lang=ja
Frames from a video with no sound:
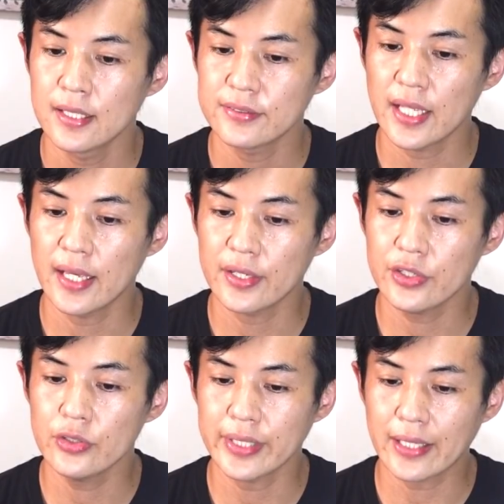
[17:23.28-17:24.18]

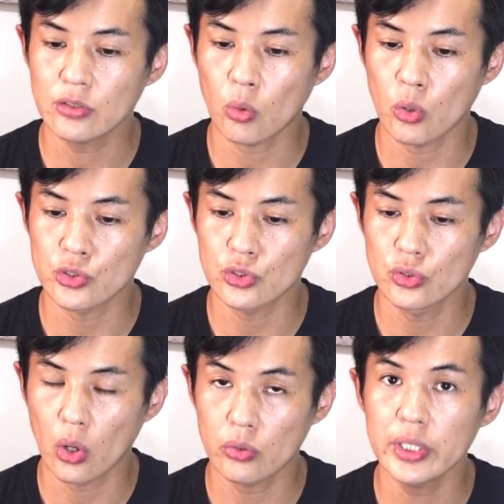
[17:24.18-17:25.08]

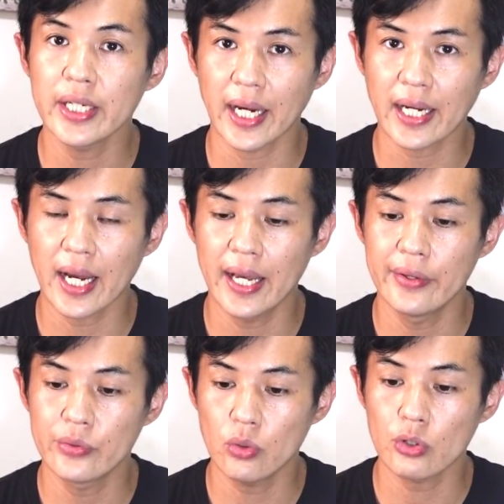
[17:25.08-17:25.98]
1956人が
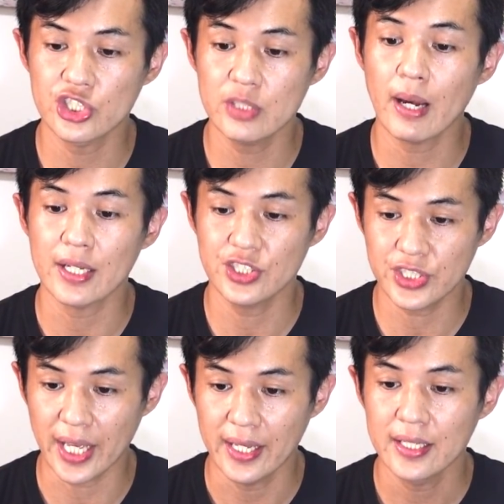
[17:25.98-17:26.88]
回復をしま
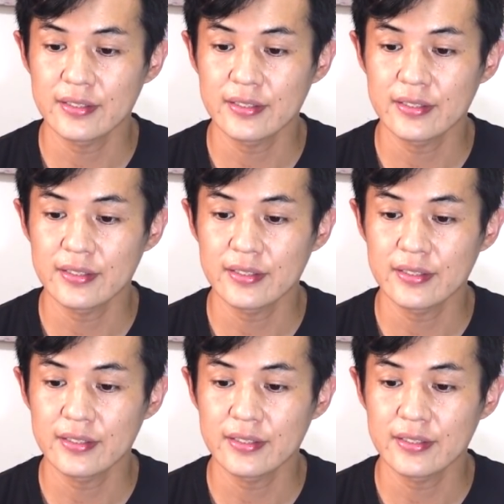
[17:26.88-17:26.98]
して